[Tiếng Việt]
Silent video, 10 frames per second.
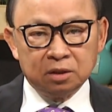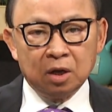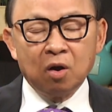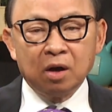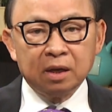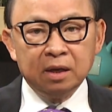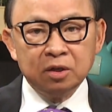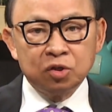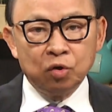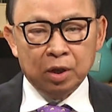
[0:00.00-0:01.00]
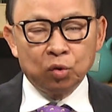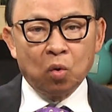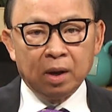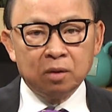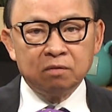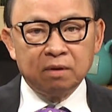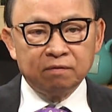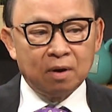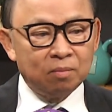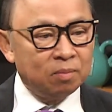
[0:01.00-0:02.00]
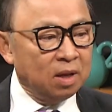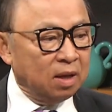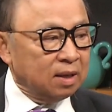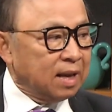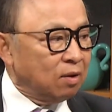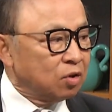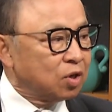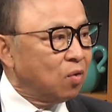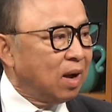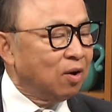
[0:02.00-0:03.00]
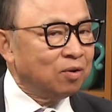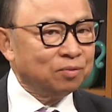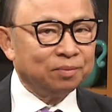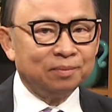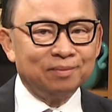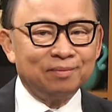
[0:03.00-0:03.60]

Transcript: sẽ có cái số điện thoại của văn phòng. Chào luật sư Hoàng Ngô. Dạ,